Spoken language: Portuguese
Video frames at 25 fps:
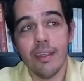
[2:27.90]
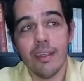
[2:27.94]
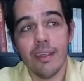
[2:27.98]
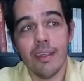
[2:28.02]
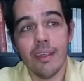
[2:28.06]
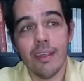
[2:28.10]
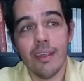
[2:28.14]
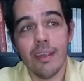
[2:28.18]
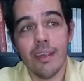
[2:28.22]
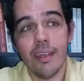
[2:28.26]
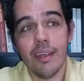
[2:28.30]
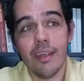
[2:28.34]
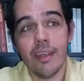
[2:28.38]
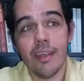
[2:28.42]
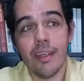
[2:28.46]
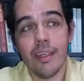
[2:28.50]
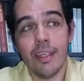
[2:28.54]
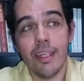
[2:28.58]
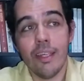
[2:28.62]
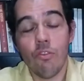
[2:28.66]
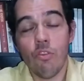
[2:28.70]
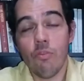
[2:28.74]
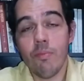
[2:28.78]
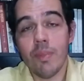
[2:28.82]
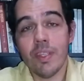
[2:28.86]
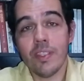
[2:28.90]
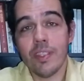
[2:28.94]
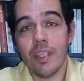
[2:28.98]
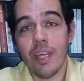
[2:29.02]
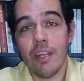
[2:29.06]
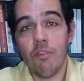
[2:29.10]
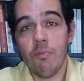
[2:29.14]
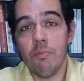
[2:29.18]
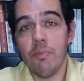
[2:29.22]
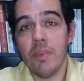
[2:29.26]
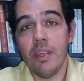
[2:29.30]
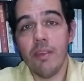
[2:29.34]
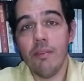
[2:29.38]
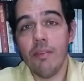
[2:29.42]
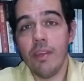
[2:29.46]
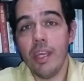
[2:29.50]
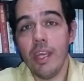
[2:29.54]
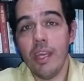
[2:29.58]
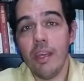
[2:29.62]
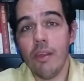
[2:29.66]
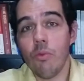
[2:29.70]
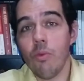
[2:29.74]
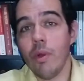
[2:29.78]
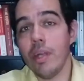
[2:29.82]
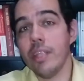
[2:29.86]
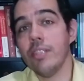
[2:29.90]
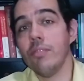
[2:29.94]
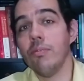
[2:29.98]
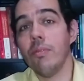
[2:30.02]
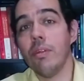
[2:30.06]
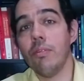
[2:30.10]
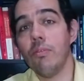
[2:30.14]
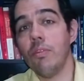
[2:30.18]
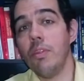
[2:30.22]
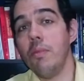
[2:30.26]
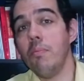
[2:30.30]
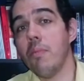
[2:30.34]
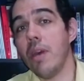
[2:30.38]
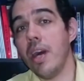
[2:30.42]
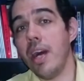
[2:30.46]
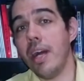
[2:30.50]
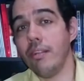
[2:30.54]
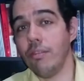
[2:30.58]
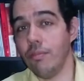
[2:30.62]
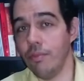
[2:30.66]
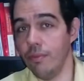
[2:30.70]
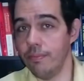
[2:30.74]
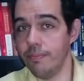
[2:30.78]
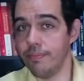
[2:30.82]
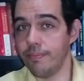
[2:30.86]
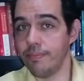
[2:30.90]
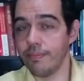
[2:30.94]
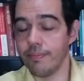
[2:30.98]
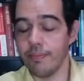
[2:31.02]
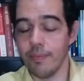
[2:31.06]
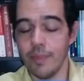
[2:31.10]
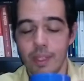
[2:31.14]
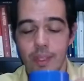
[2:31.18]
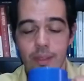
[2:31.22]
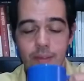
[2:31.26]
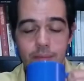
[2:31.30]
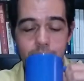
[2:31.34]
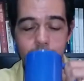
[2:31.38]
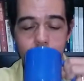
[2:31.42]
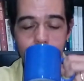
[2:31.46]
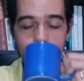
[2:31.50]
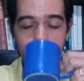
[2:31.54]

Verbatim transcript: Uh, e começaram meio que quase no anonimato. Né?